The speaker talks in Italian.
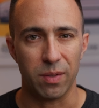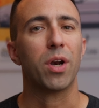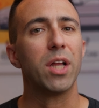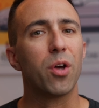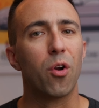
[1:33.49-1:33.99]

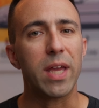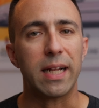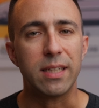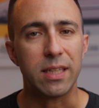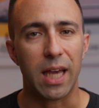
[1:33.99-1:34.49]
Tornando a noi
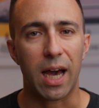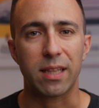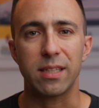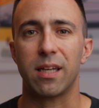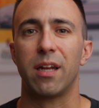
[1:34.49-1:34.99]
al TT
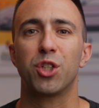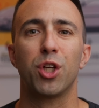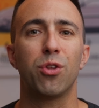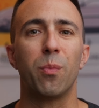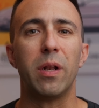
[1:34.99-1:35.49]
Artisan
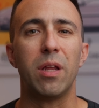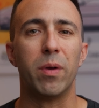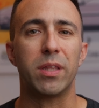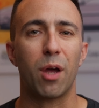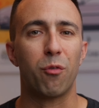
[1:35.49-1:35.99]
100 mm
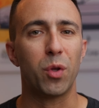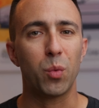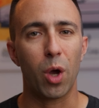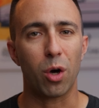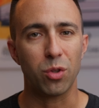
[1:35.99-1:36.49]

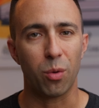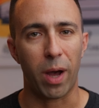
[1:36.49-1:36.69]
f2.8